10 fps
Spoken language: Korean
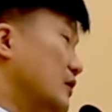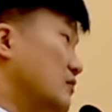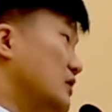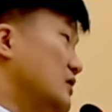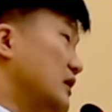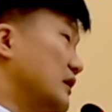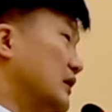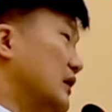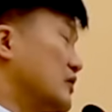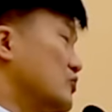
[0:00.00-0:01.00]
이미
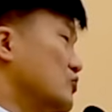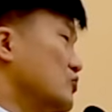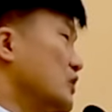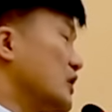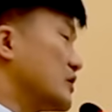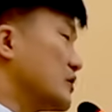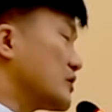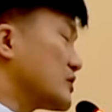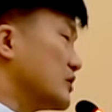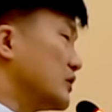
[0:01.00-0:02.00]
상당한 수준에
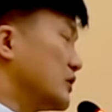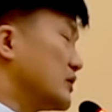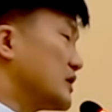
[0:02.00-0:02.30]
이르러서